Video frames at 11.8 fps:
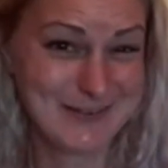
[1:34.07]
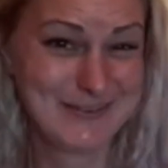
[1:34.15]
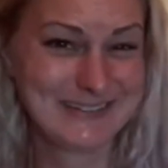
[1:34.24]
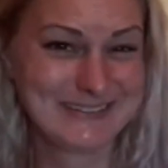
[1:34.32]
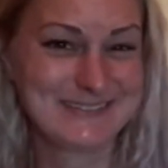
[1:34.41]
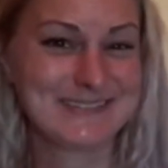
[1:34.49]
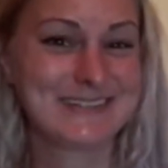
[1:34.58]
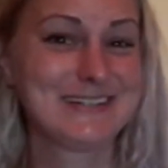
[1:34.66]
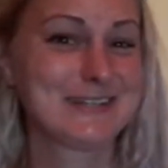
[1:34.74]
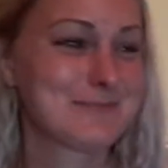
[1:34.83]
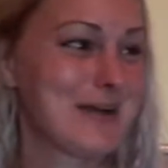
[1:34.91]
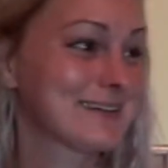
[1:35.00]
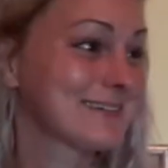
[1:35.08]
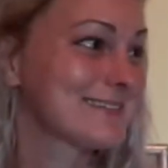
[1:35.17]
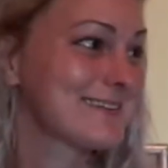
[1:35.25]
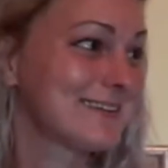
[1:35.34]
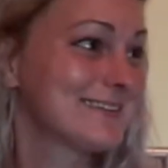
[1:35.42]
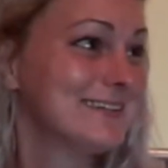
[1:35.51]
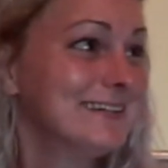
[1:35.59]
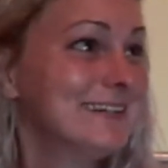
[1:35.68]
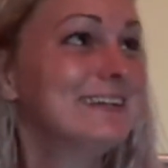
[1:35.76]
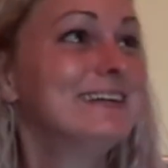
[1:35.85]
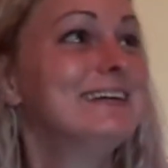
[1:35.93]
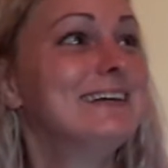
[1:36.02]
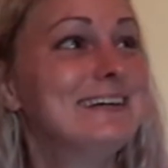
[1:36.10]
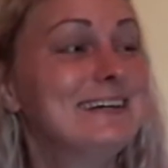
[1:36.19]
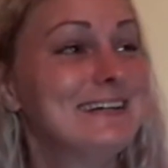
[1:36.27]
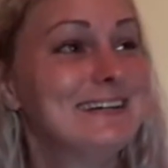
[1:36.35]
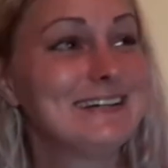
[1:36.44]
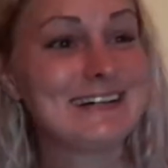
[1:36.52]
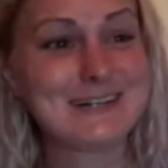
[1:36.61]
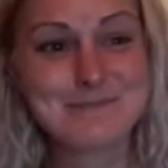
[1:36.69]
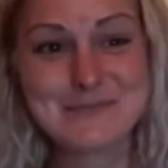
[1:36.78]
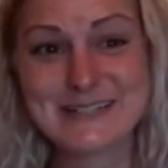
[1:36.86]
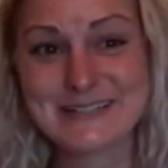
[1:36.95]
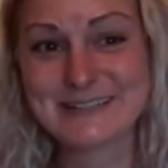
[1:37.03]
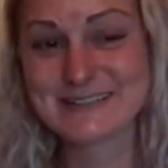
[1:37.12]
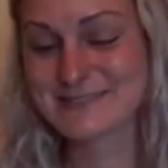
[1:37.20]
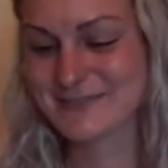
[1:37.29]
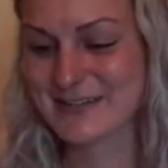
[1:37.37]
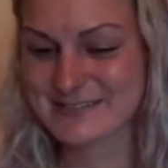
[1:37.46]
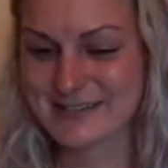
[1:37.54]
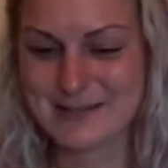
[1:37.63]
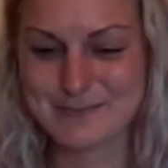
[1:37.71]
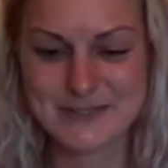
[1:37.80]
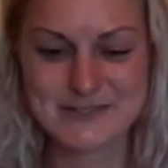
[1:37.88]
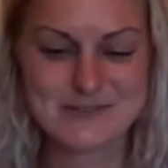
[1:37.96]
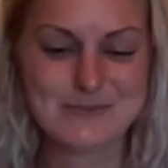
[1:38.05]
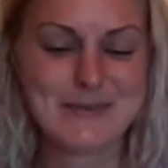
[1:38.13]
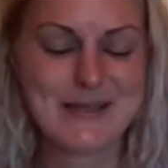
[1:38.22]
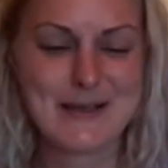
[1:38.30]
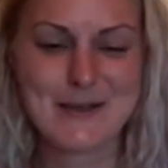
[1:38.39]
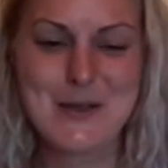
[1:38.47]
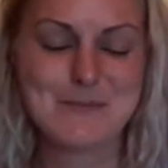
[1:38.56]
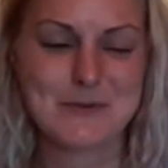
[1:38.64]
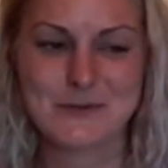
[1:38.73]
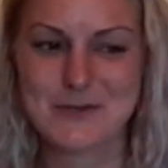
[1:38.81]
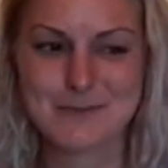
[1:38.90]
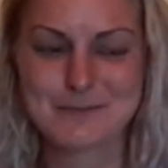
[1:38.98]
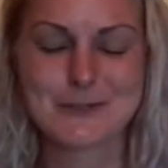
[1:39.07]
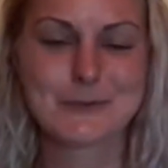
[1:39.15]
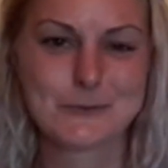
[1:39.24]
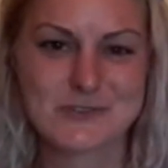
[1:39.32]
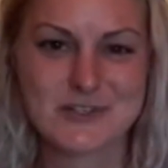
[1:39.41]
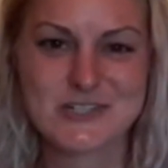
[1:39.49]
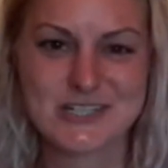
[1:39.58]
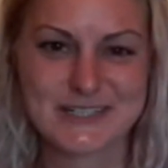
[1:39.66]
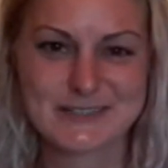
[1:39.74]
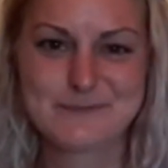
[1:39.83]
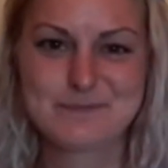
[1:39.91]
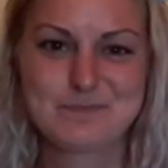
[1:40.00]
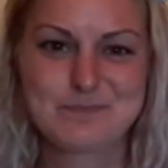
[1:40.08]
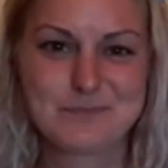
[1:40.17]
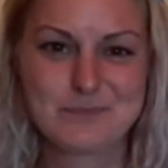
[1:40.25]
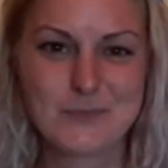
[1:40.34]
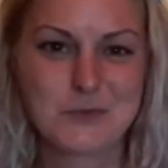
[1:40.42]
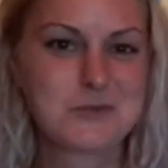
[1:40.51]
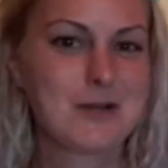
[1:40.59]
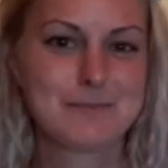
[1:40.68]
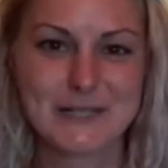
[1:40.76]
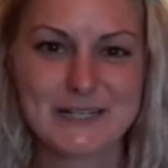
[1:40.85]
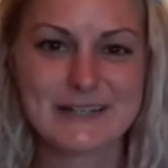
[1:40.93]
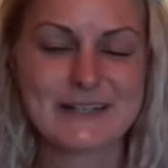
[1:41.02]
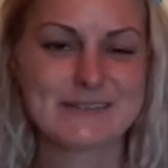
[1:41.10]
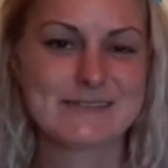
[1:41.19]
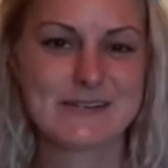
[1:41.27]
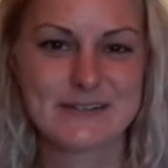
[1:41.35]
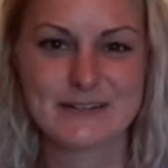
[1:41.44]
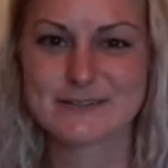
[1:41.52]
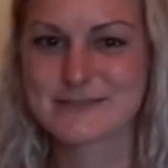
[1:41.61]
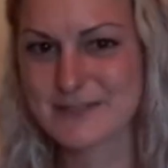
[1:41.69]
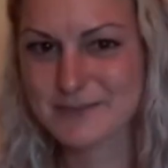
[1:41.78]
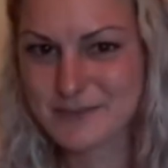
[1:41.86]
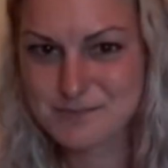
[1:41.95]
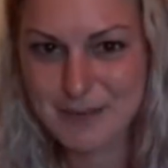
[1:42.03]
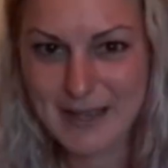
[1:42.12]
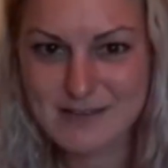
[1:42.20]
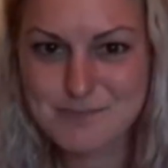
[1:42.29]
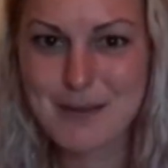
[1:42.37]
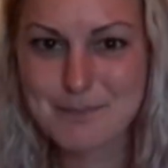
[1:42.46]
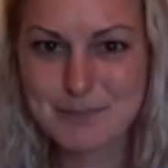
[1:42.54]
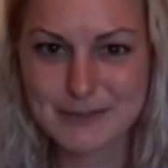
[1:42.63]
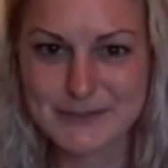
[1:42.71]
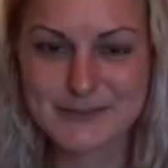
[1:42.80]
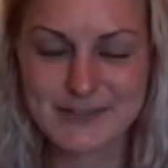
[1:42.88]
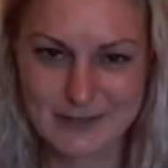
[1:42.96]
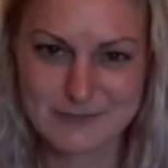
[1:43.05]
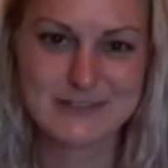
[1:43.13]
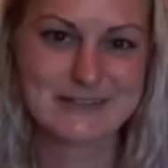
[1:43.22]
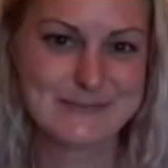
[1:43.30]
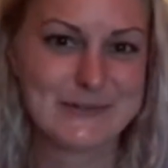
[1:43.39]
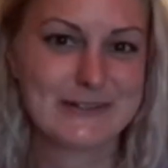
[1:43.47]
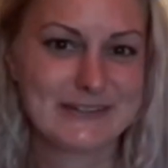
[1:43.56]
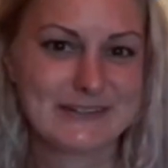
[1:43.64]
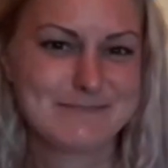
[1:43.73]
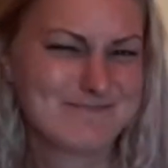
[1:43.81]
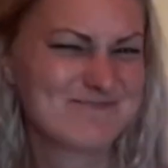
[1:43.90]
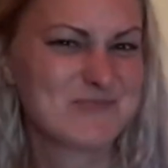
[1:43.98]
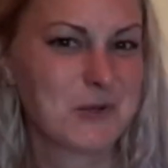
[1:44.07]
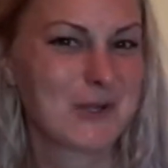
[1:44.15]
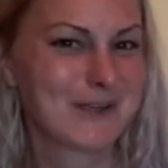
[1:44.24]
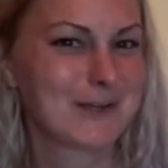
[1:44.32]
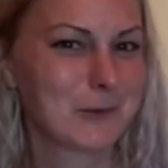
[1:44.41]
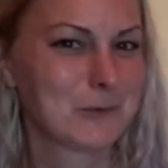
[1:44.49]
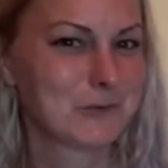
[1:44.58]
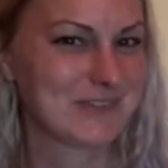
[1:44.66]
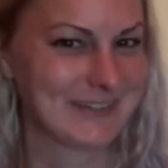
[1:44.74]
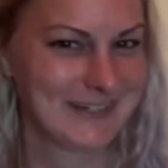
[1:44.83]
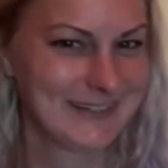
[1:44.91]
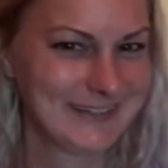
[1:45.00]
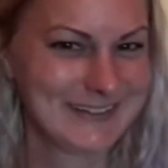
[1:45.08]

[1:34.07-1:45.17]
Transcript: aber die ziehe ich magisch an, hat mir, ist quasi ein Mann zu mir hergekommen und hat mir eine Rose geschenkt. Und keine billige, sondern da war das Preispappel noch drauf, das war eine teure Rose.